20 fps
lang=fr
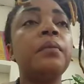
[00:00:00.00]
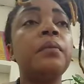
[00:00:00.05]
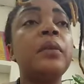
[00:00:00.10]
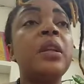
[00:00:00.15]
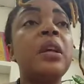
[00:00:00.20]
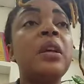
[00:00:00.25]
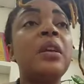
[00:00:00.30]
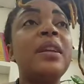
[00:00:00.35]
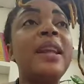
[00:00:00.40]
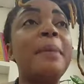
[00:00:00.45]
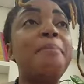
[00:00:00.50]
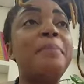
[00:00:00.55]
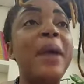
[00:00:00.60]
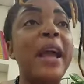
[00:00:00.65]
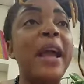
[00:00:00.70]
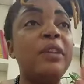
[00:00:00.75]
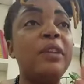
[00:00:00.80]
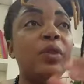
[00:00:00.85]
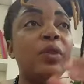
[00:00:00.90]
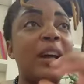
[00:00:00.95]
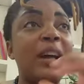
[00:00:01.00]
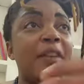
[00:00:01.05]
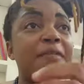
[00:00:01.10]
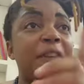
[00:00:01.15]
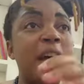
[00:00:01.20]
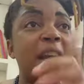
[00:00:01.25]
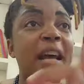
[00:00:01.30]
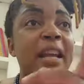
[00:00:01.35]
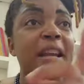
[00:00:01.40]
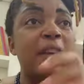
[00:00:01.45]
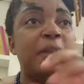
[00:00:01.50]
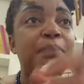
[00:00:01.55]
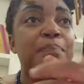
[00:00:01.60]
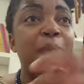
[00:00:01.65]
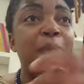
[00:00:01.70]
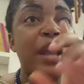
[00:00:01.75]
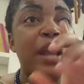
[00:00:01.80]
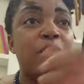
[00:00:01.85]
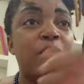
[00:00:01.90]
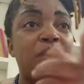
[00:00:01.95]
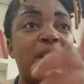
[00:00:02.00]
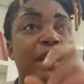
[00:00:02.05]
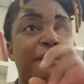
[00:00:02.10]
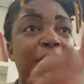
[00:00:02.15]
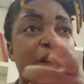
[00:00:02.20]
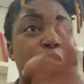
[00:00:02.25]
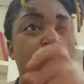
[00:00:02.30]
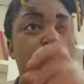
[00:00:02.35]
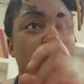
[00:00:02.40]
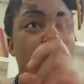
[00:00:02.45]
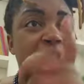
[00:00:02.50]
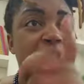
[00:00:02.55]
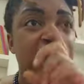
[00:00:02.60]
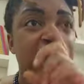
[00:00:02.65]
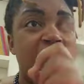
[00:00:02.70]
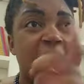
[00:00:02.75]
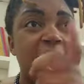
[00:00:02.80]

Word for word: Les pères de vos enfants là, les pères de vos enfants sorciers là.